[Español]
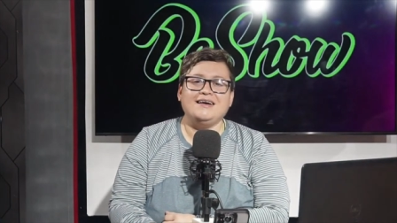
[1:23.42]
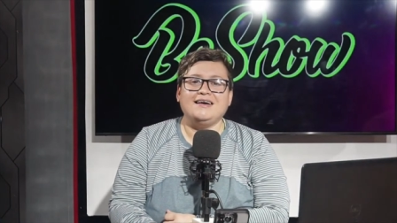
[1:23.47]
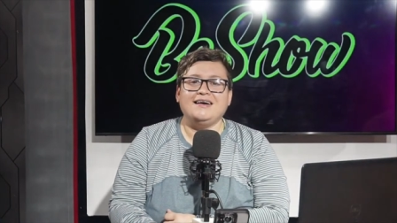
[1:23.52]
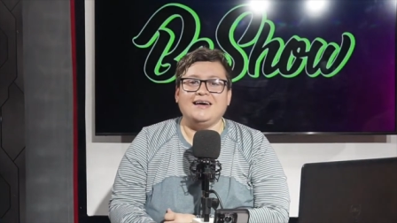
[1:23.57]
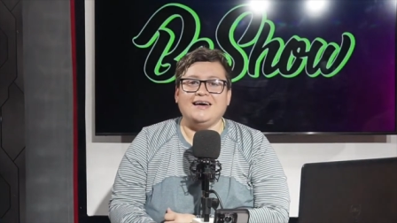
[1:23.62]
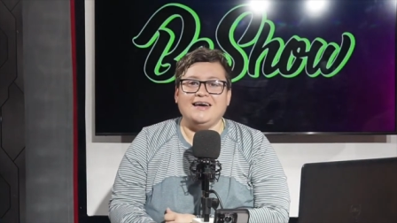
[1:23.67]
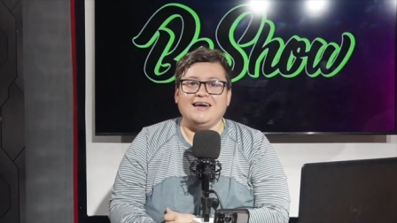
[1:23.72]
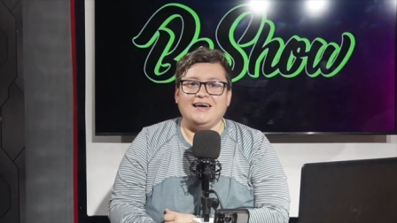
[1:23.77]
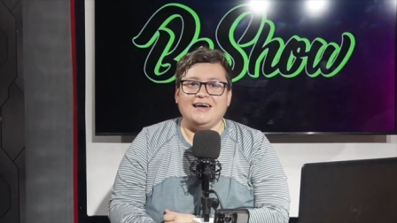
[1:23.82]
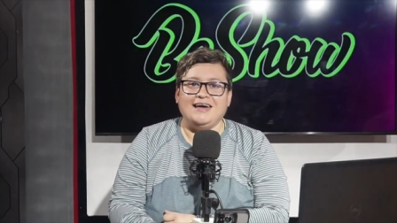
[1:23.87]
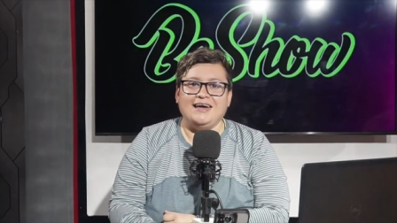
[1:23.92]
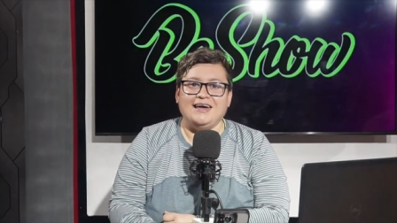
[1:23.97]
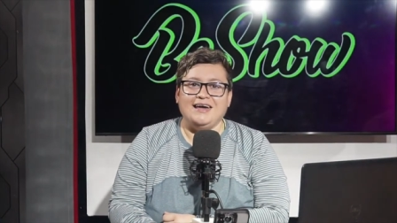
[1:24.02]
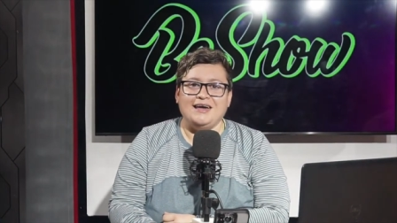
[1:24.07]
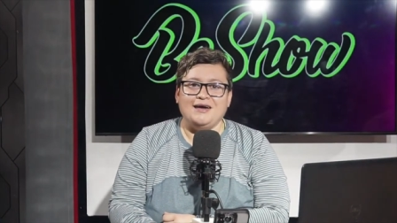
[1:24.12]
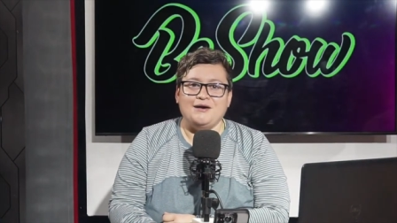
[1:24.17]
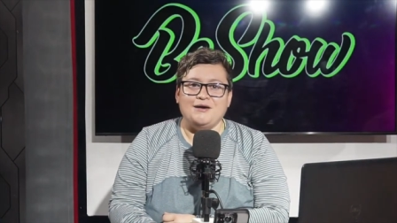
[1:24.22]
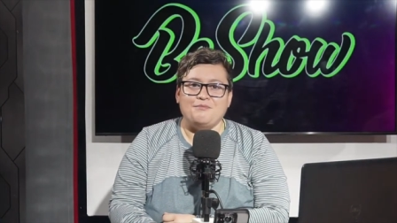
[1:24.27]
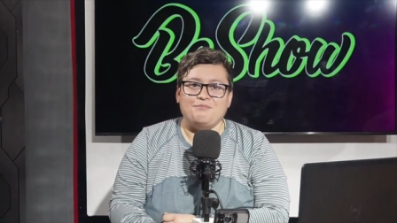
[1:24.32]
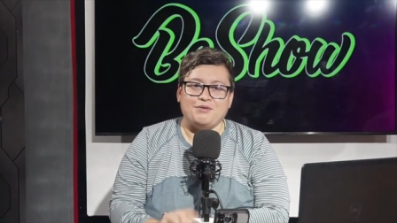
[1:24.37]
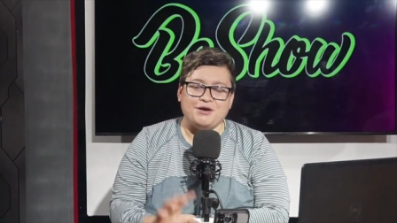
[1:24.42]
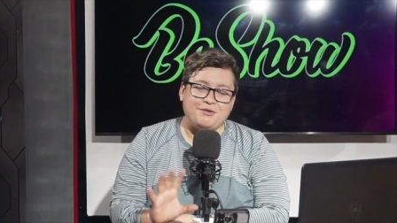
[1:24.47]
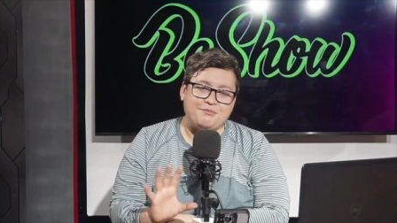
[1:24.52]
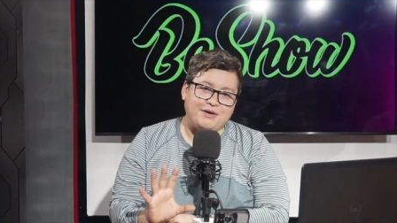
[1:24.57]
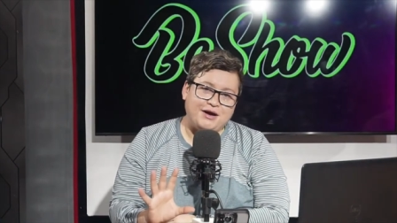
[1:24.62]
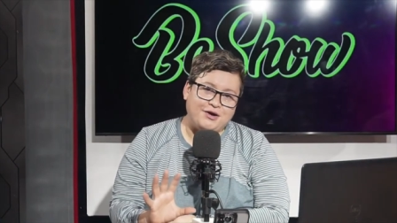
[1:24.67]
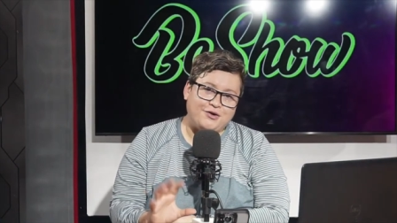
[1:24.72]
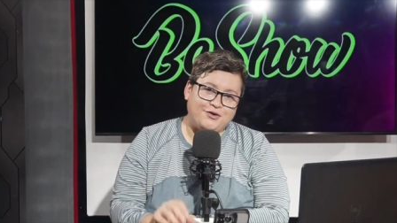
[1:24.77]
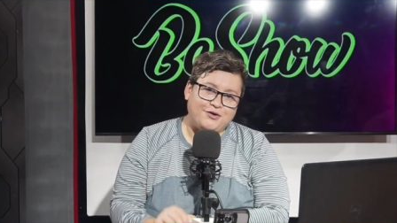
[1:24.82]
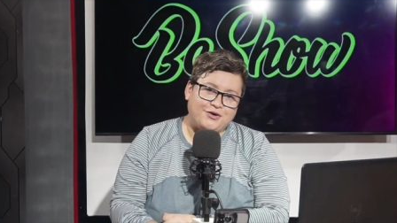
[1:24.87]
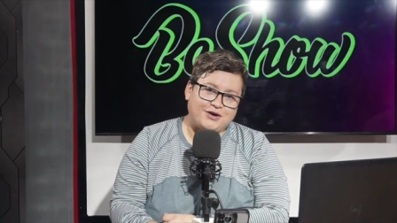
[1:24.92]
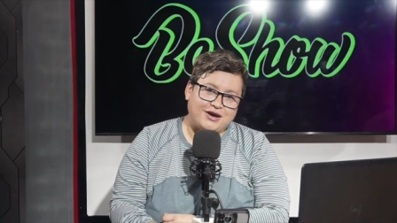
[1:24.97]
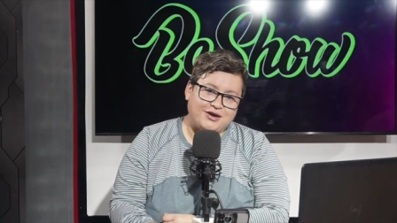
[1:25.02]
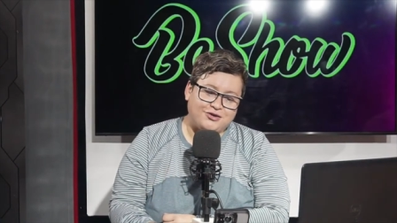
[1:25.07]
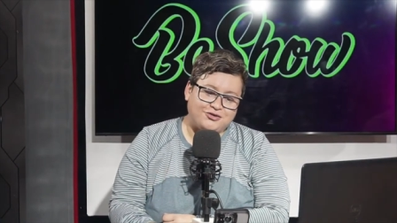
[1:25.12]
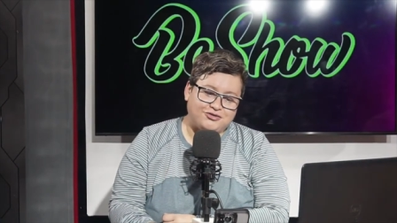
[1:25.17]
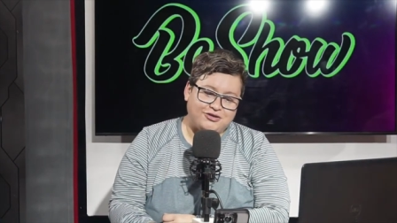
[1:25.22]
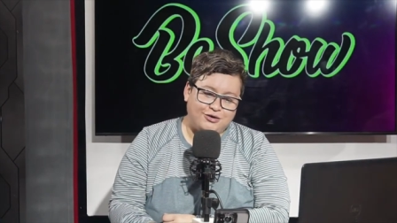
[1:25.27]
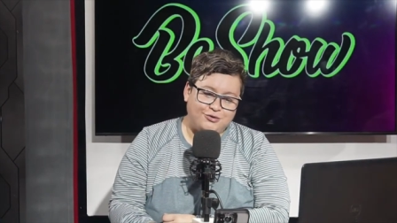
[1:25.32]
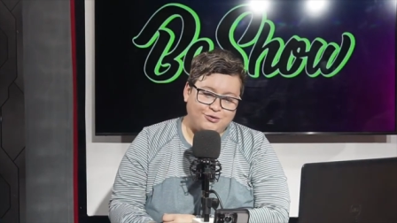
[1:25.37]
eh, primero
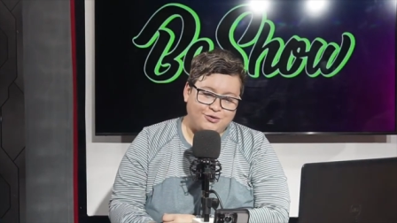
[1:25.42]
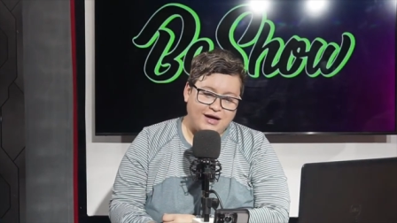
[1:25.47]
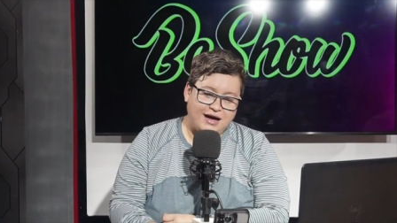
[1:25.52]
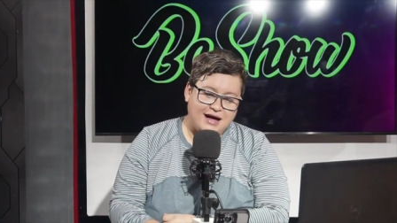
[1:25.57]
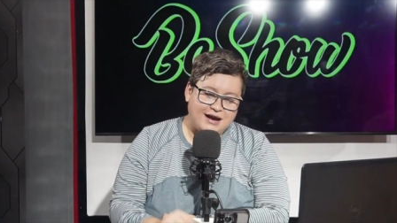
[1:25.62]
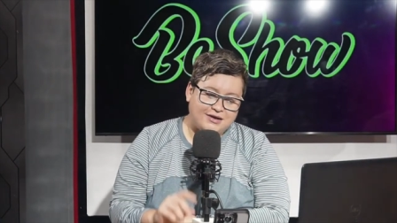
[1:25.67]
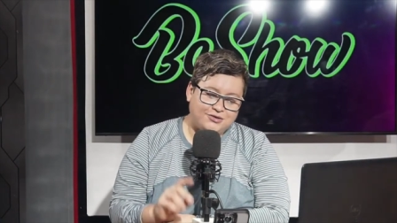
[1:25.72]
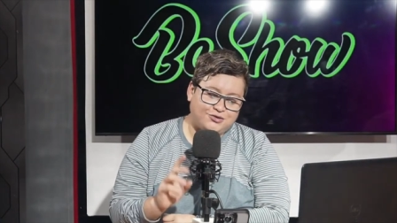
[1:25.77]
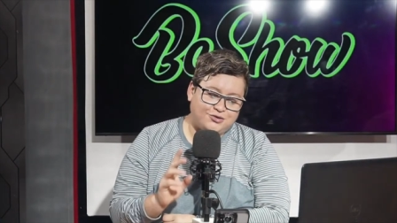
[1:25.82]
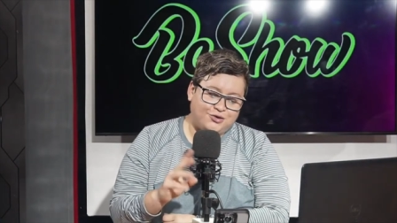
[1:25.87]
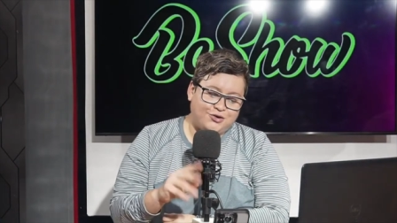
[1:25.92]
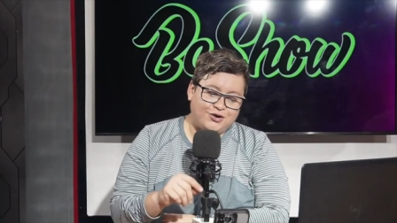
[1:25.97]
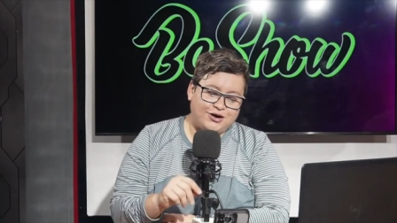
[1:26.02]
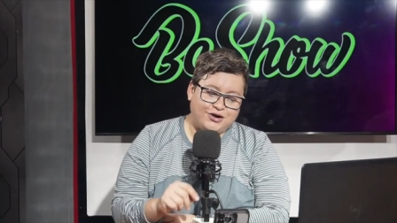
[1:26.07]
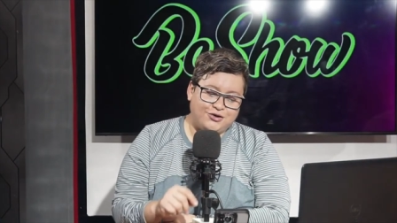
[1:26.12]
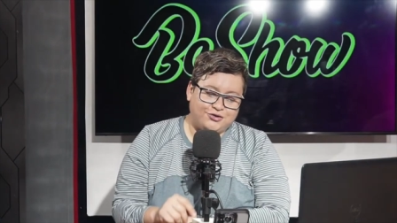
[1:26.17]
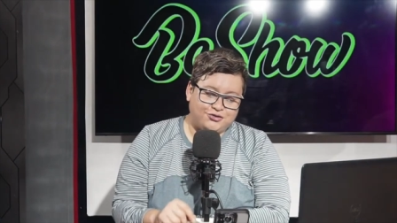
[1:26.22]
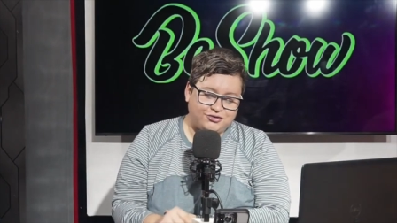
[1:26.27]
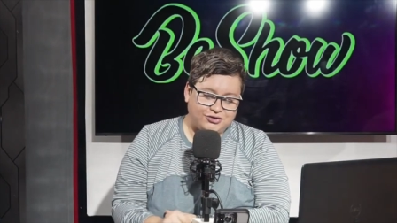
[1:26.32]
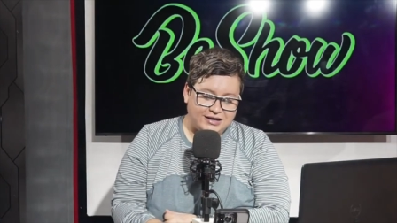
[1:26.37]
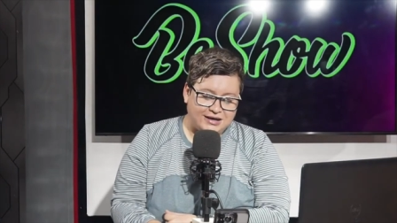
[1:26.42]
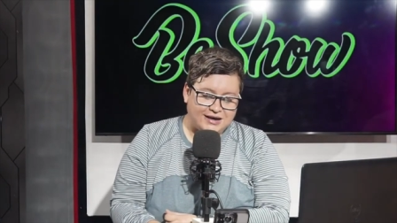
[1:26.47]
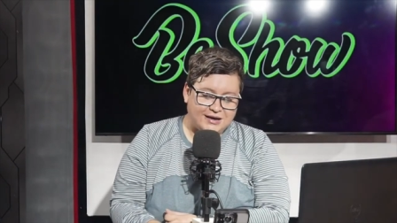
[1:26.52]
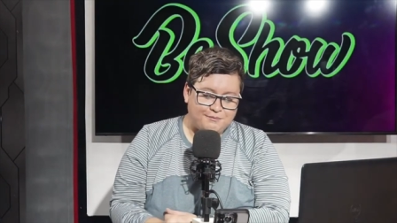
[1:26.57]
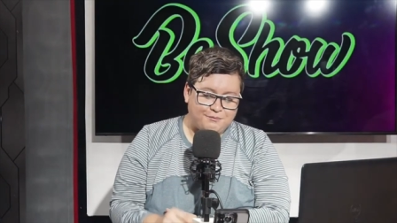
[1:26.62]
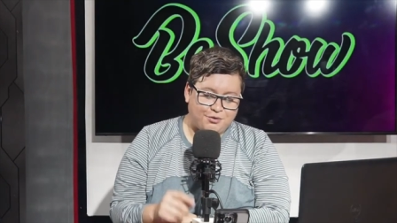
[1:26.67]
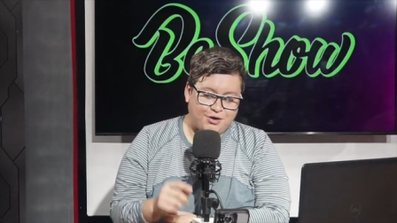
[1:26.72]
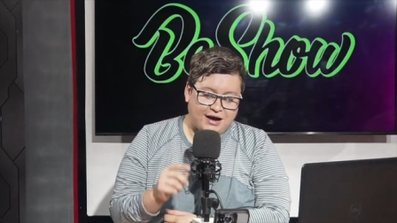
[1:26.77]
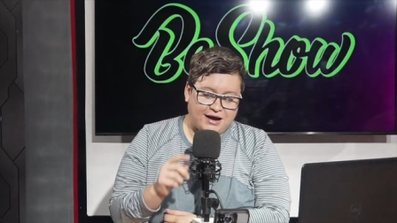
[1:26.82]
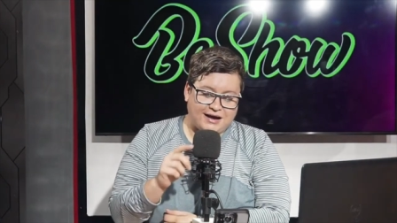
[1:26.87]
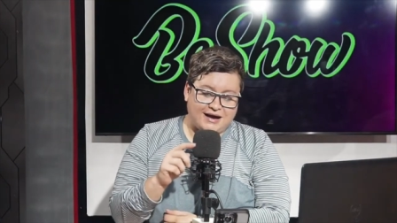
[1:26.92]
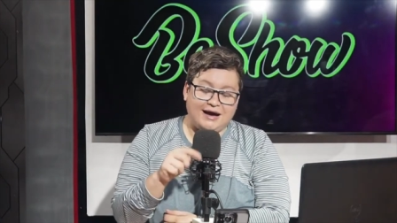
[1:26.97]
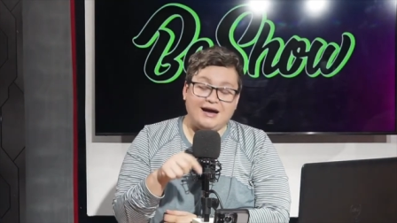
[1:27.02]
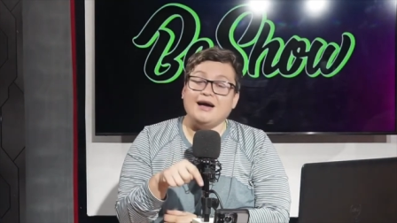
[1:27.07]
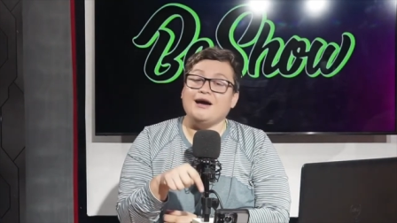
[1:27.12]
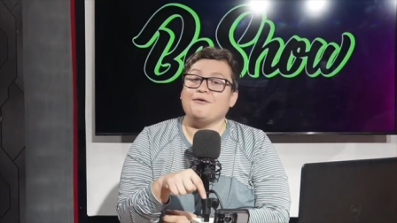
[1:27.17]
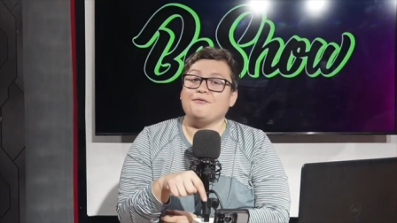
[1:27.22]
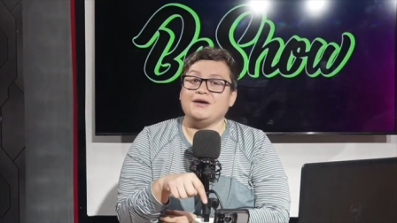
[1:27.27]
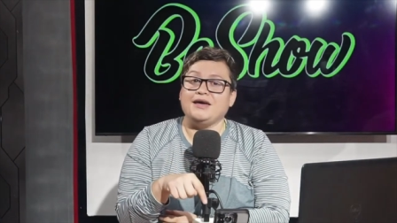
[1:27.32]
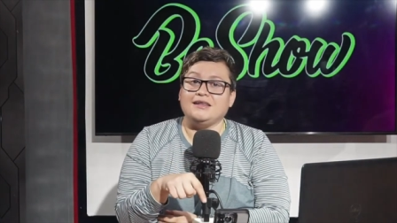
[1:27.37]
quiero saludar a todos los que nos siguen por
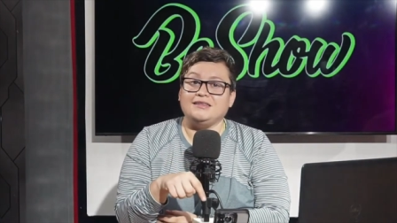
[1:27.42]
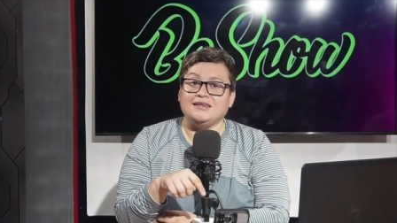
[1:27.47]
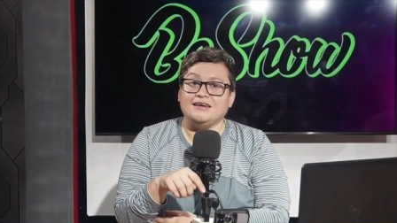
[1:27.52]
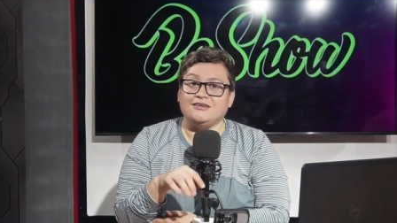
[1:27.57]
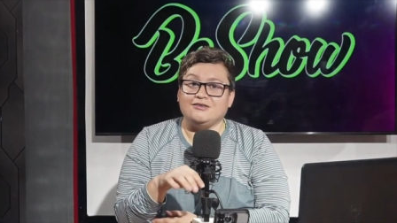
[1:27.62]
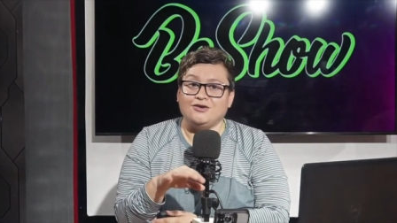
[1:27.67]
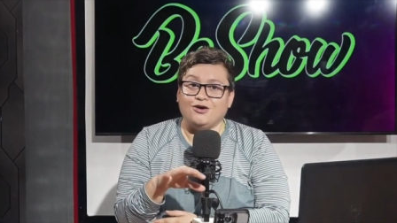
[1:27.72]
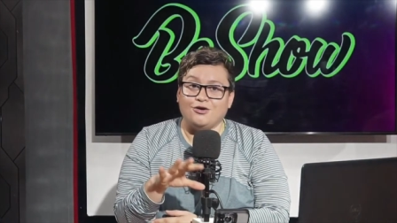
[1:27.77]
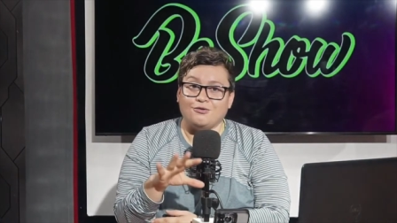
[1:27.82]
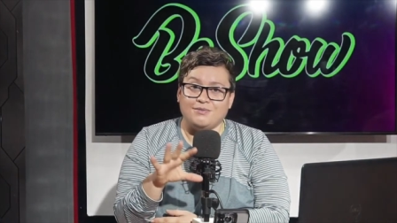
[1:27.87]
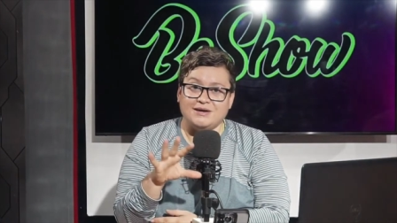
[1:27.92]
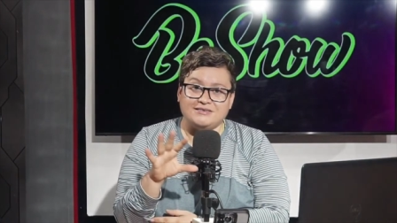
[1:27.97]
acá vía TikTok,